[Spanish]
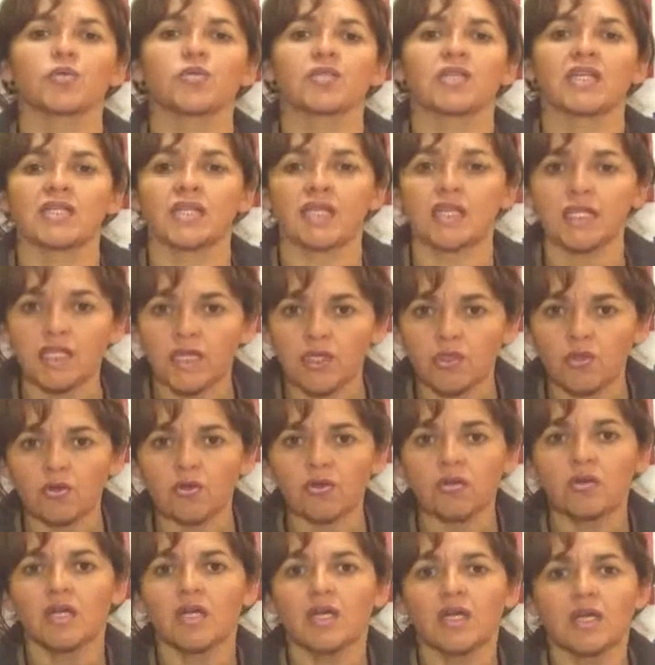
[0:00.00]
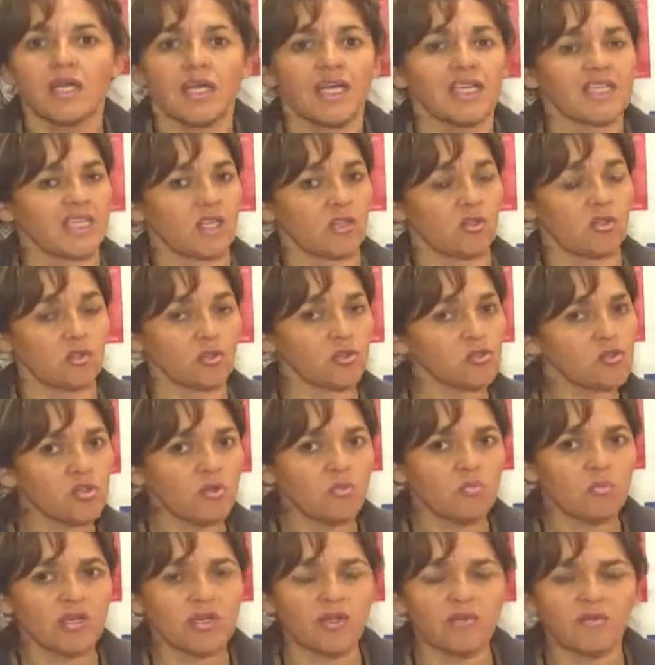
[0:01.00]
un detenido. Estas no
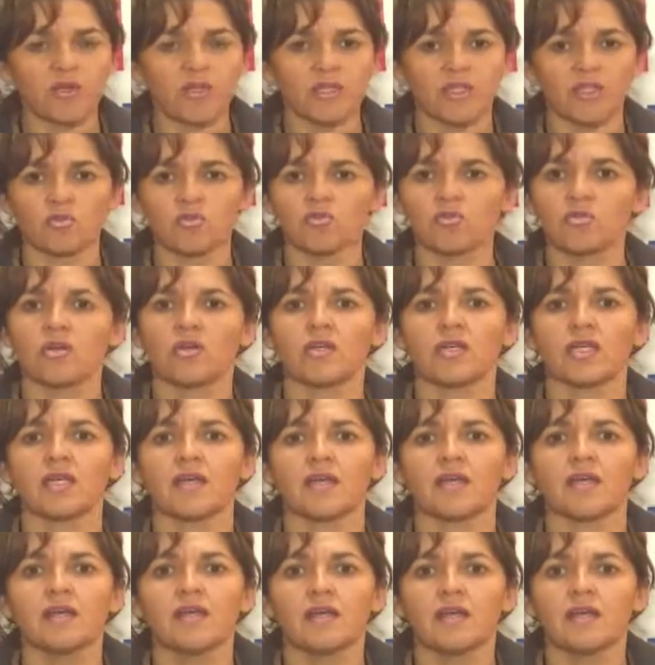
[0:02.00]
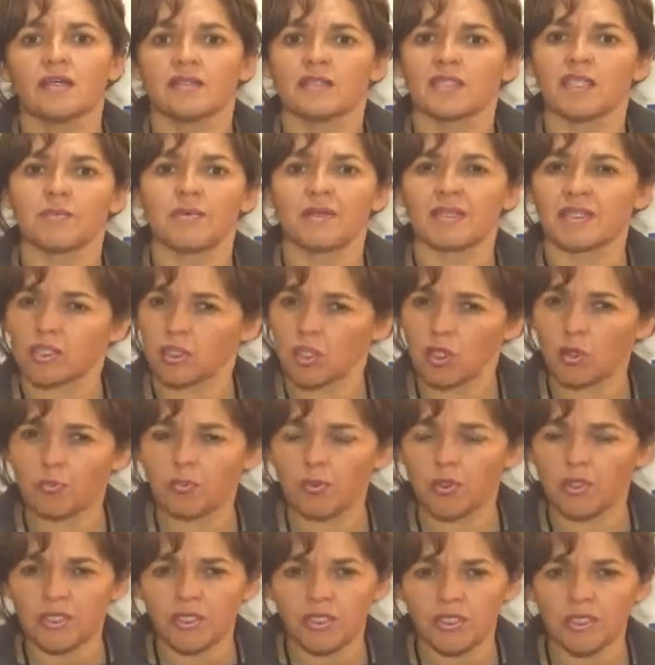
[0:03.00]
son manifestaciones de partidos
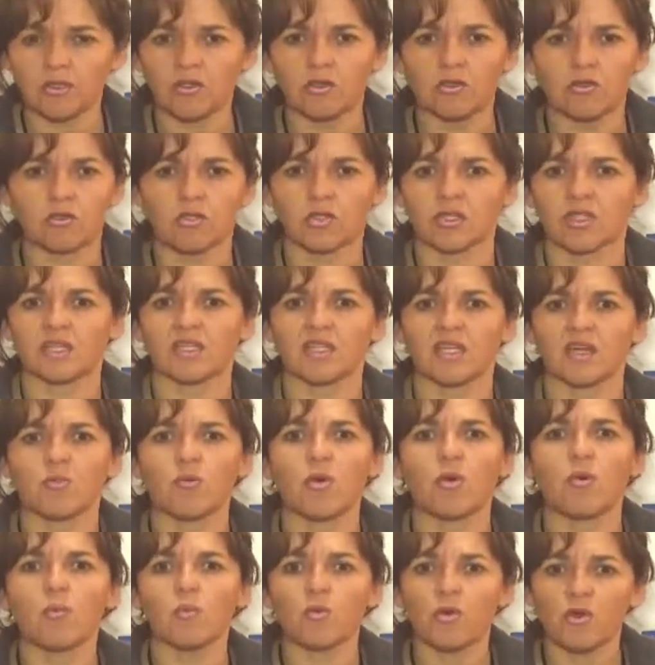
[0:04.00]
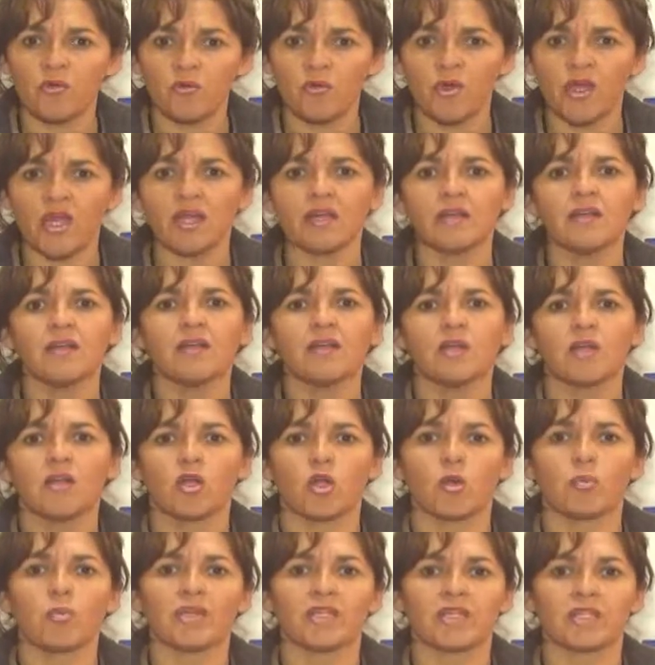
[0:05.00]
políticos, lo entendemos muy bien.
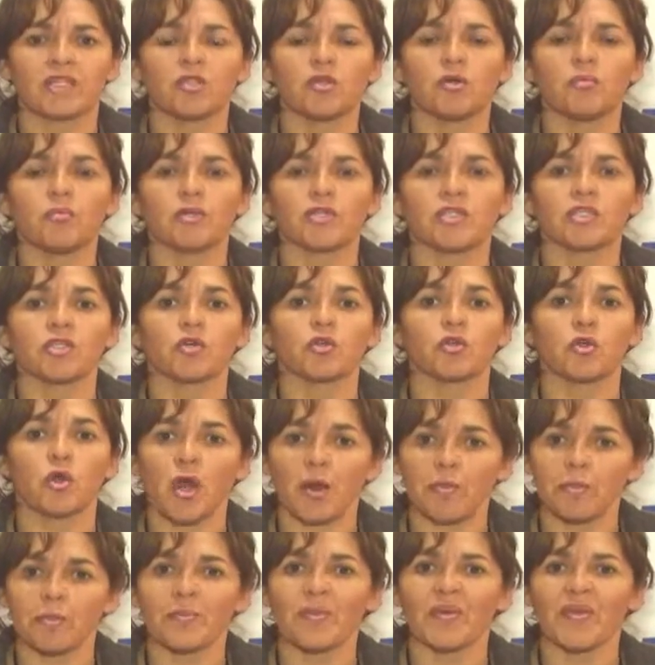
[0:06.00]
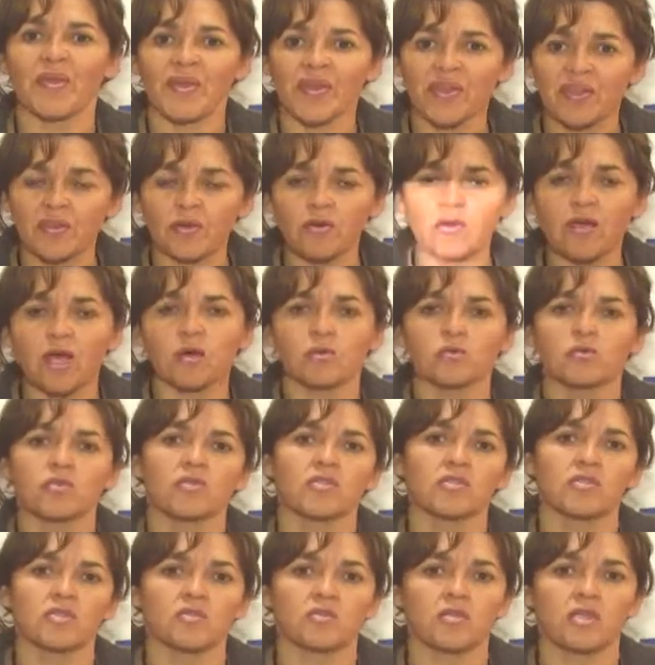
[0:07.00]
Los partidos políticos nos han pedido
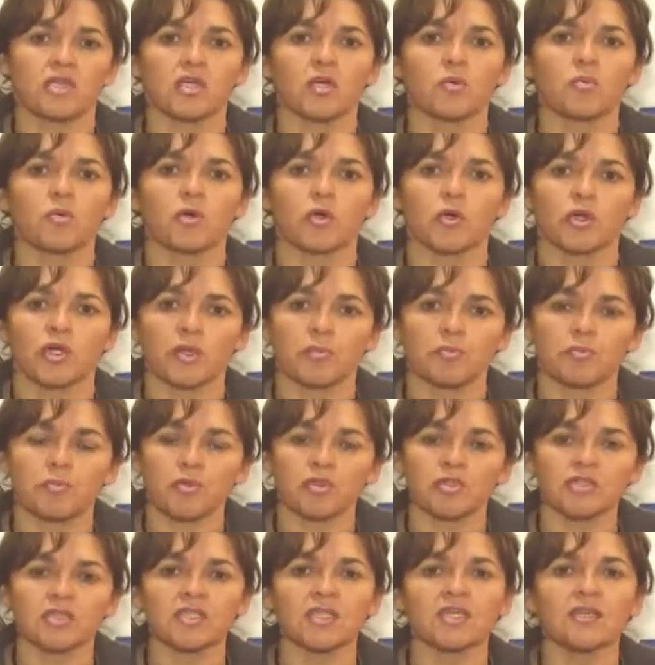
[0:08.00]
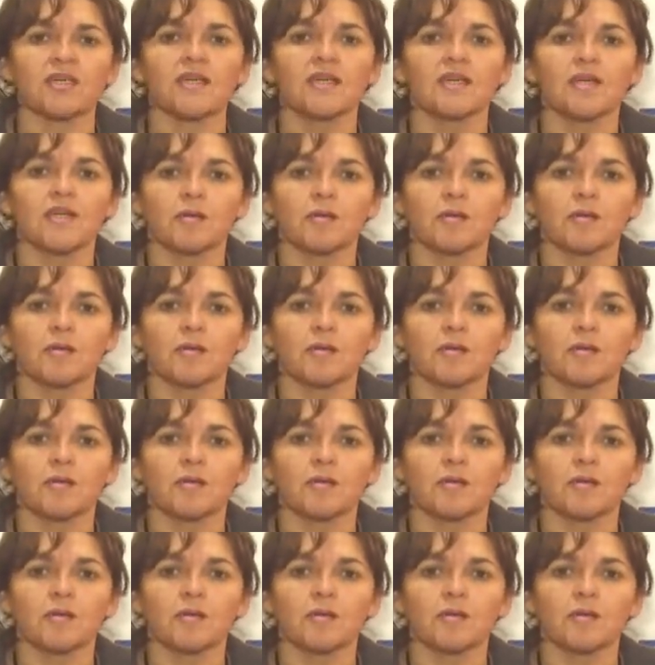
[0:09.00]
autorizaciones como corresponde